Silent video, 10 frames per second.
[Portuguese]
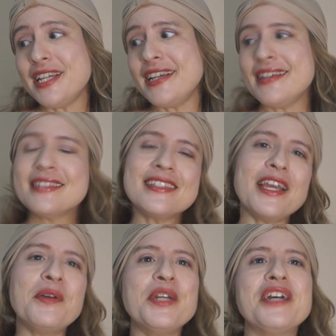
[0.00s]
e
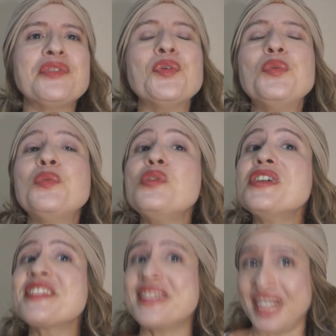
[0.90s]
segurando um
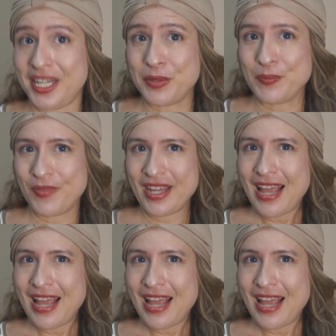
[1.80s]
ursinho.